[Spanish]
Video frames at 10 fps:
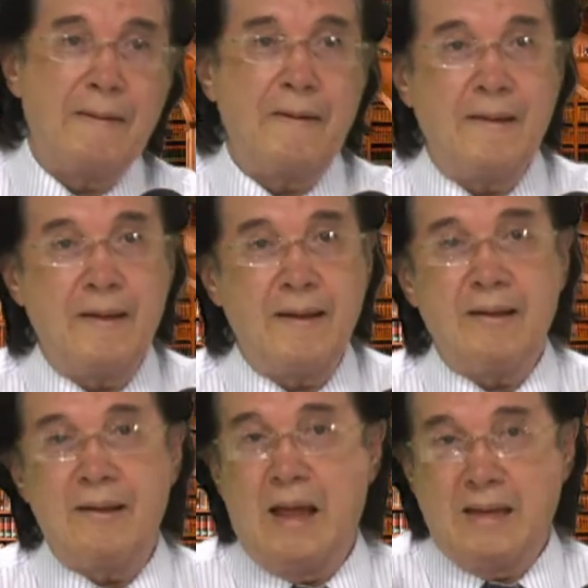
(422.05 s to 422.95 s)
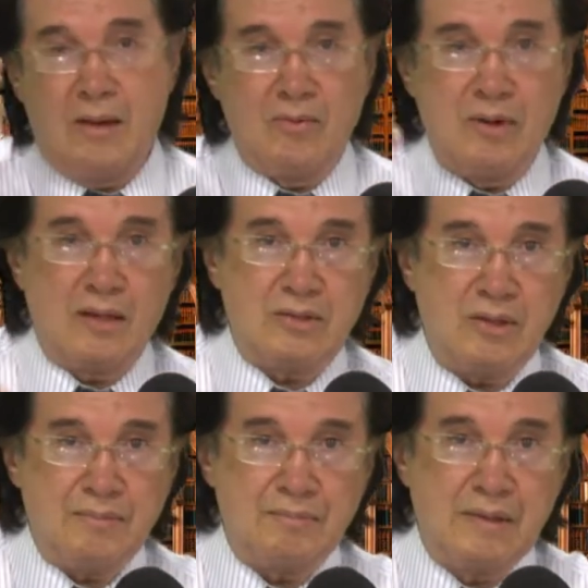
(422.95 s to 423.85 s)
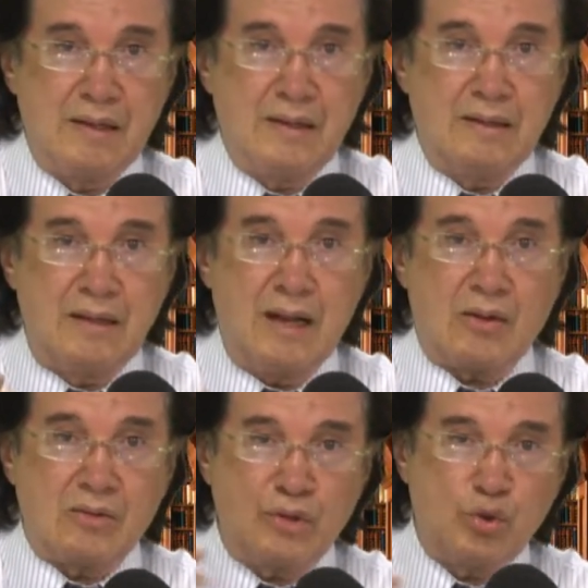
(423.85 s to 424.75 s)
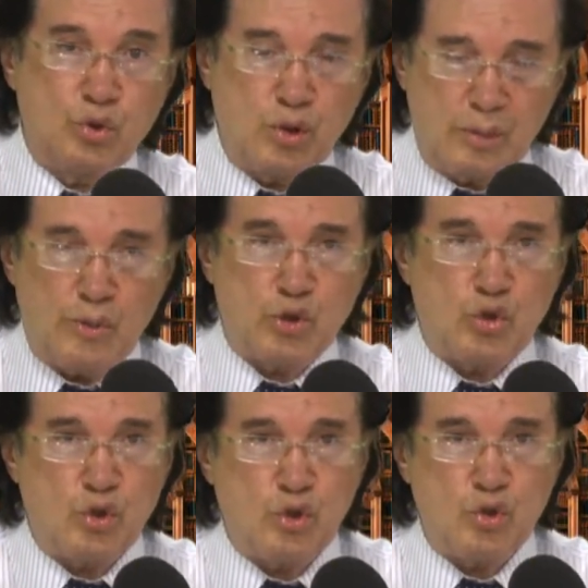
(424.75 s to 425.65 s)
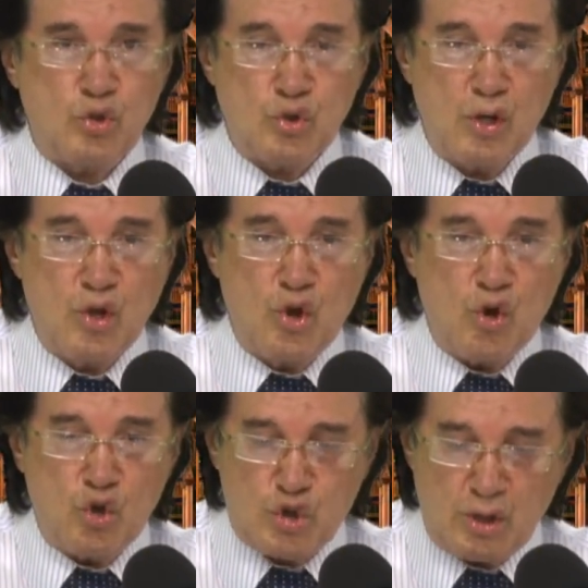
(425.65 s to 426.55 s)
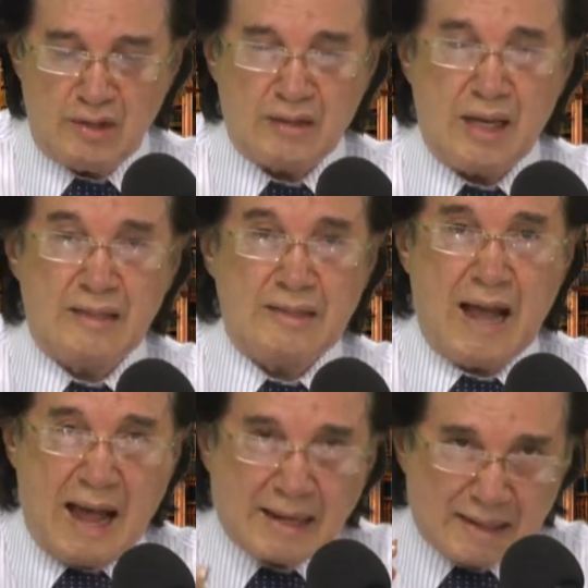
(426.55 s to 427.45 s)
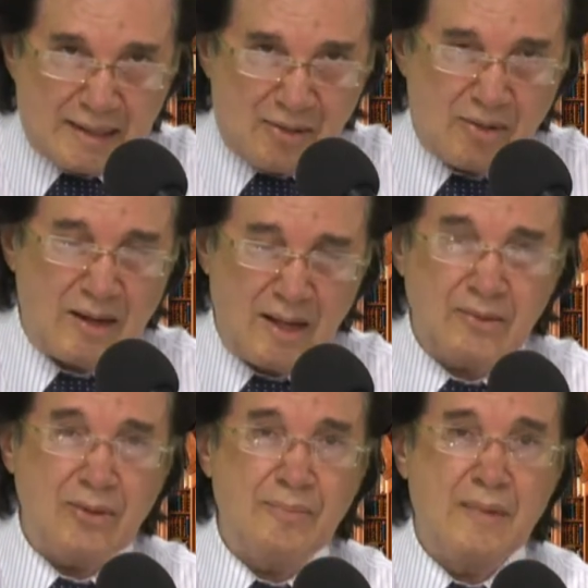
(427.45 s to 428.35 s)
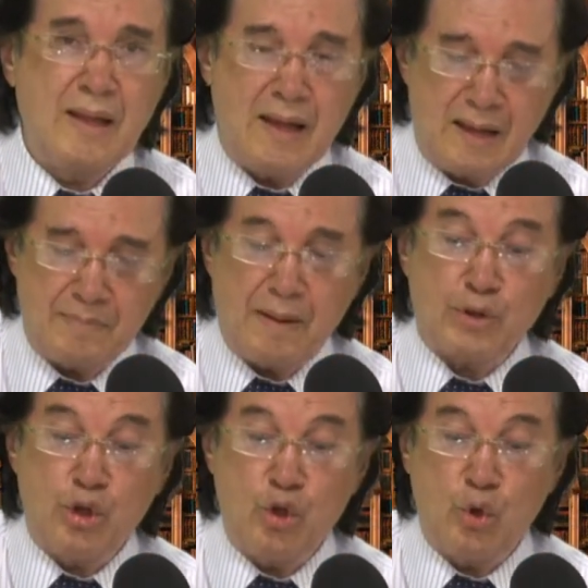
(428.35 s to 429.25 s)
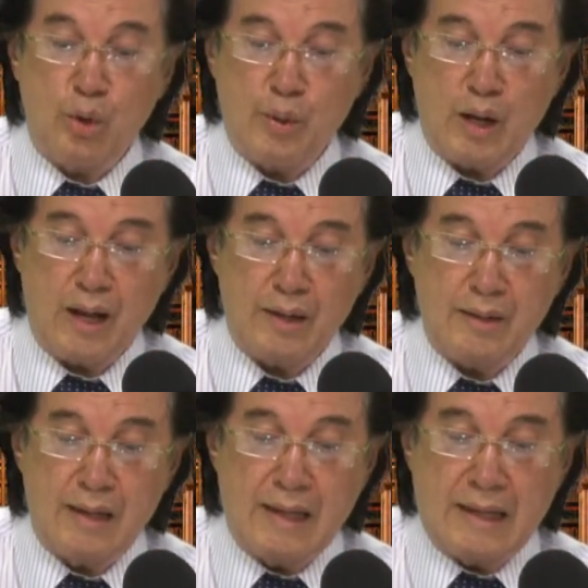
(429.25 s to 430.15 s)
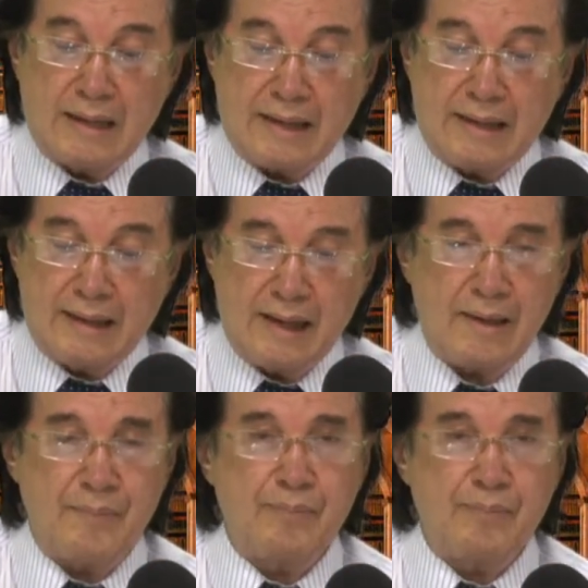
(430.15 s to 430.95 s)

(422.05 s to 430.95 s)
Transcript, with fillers: eh, la inauguración de la Constitución de 1886, arrinconando al Partido Liberal Radical.